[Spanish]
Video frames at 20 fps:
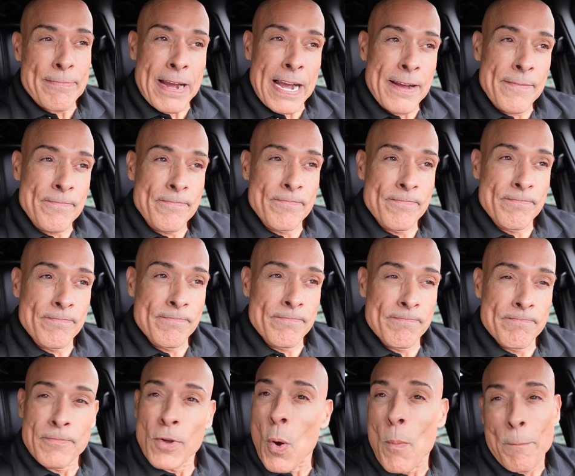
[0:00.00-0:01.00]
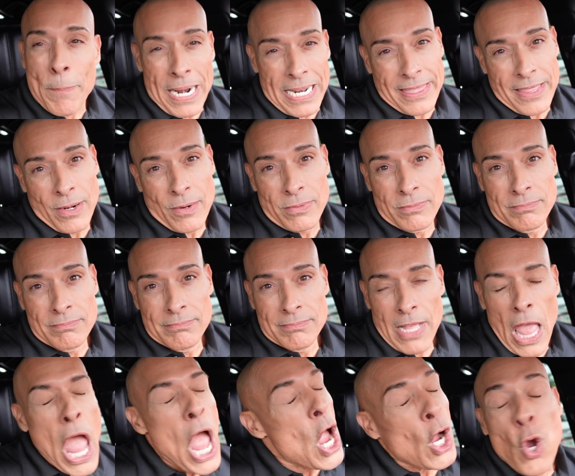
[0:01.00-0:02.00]
más? Compártelo
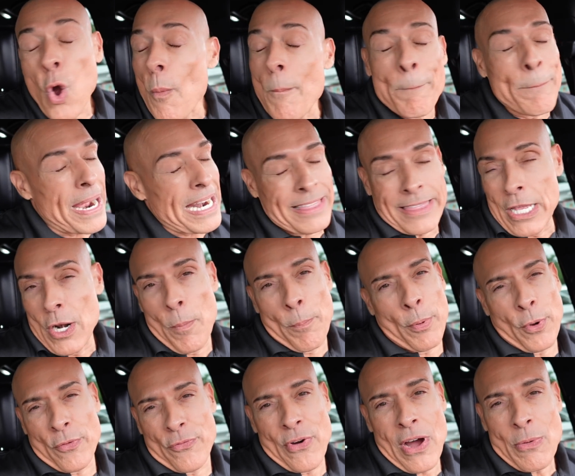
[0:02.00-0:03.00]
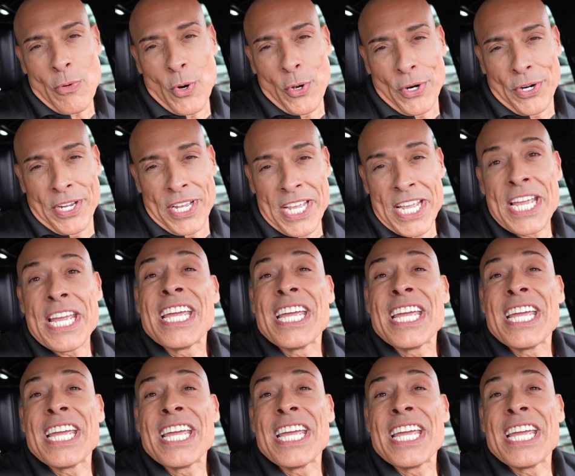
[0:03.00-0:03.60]
compártelo por favor.